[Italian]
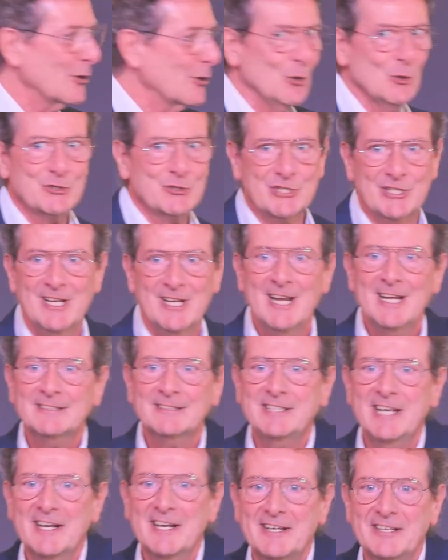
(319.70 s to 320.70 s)
croce
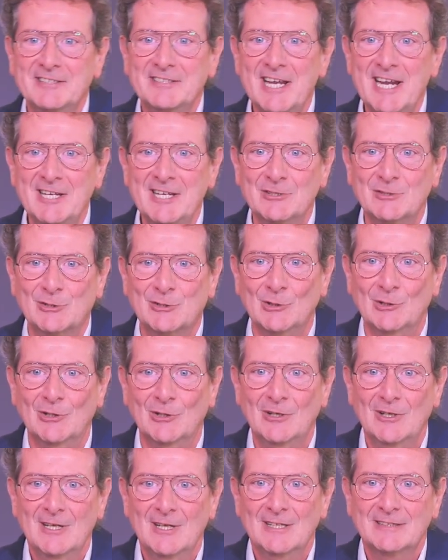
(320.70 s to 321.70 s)
ti ha
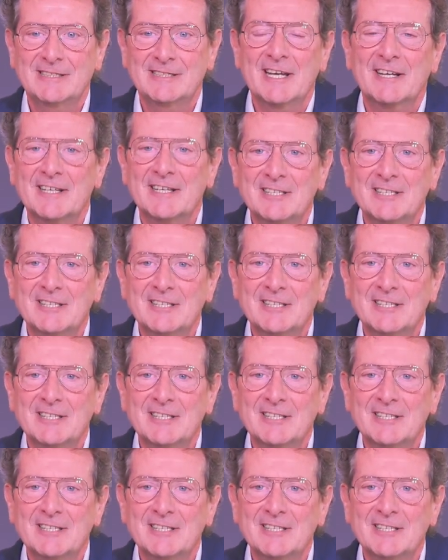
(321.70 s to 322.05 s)
redento ti ha